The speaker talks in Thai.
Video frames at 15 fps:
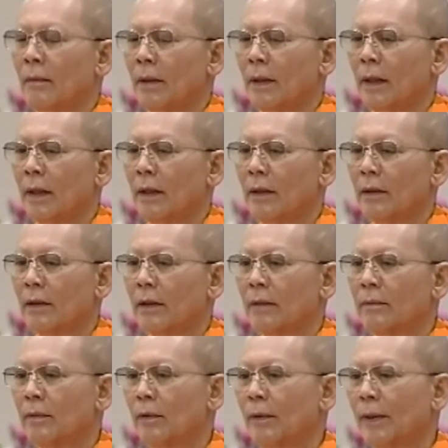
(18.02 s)
เรื่องลูก
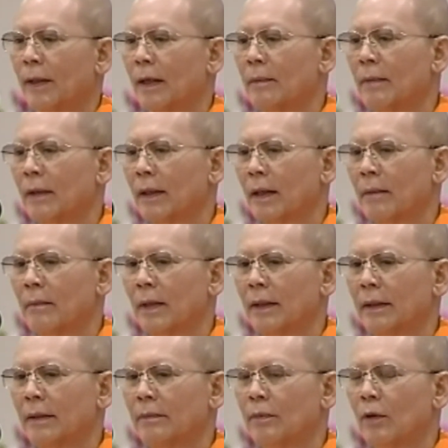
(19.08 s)
ทำบุพกรรมอะไรมา
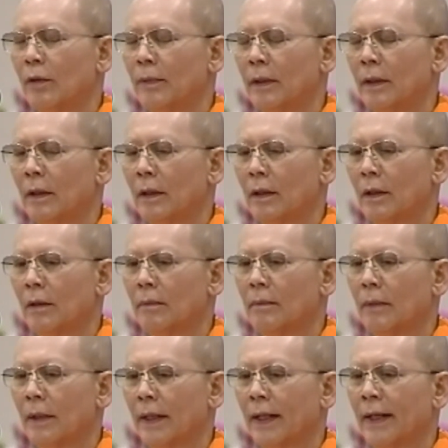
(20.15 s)
จึงป่วยเป็นโรค
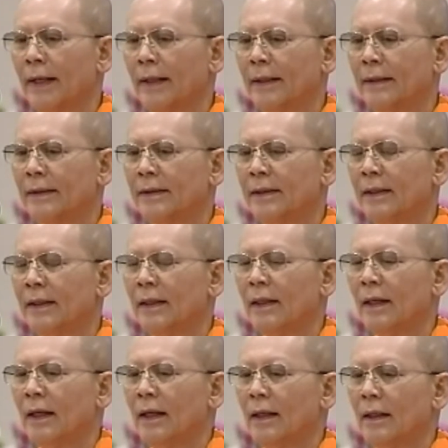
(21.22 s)
มะเร็ง
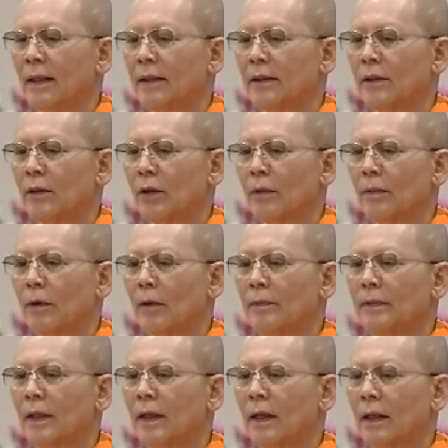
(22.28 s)
และตรวจพบ
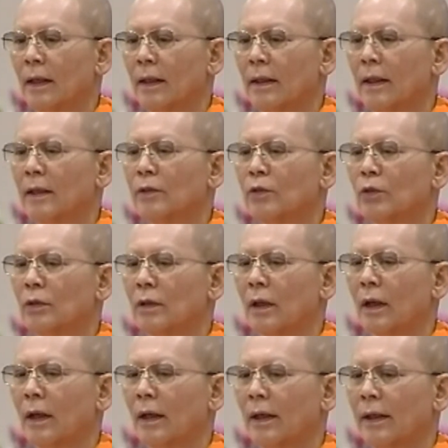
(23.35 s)
ในระยะสุด
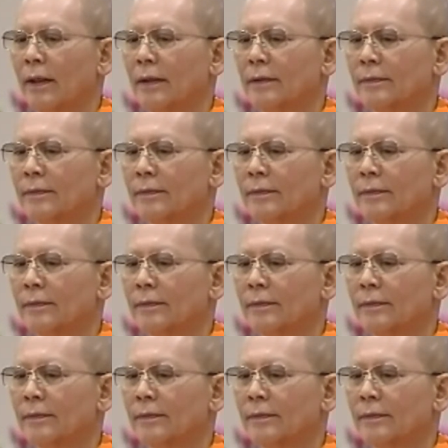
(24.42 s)
ท้าย